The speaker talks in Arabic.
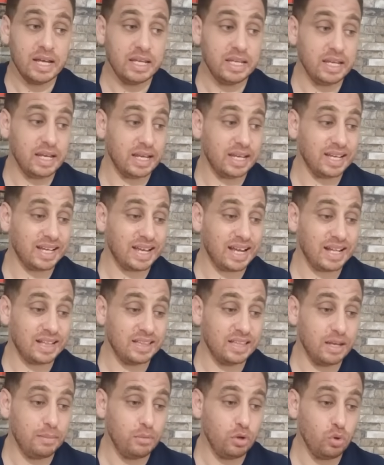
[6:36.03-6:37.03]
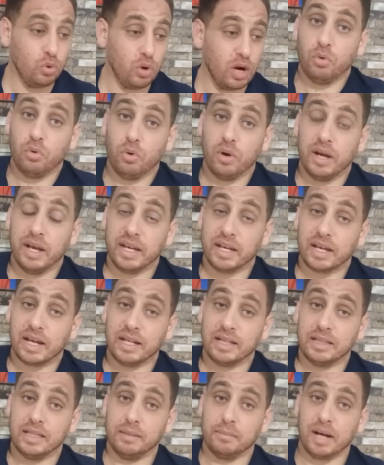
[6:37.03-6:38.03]
يقدم له هو
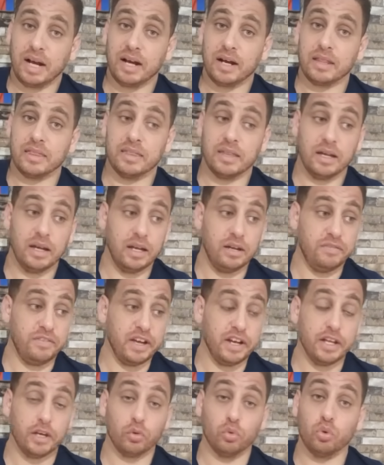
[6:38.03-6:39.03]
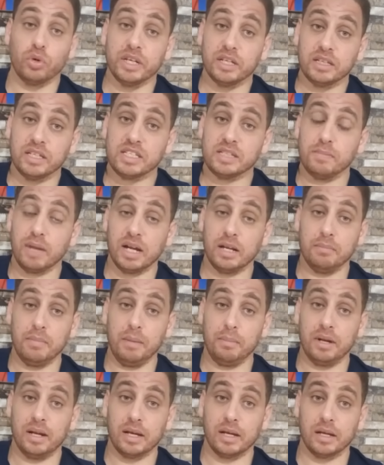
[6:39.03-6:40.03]
يقدم عرض الفريق وكي تسمع
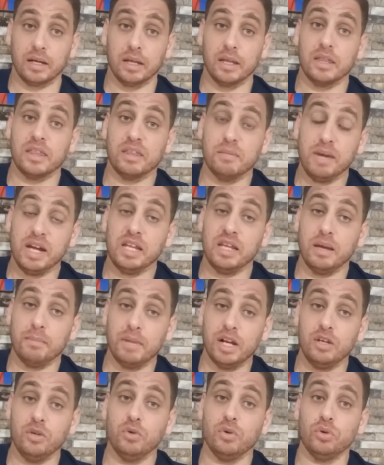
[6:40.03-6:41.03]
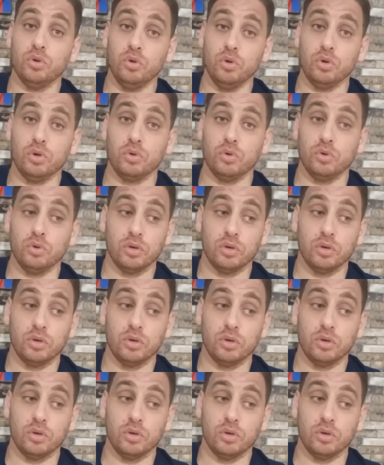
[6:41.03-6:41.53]
المبلغ 8 مليون أورو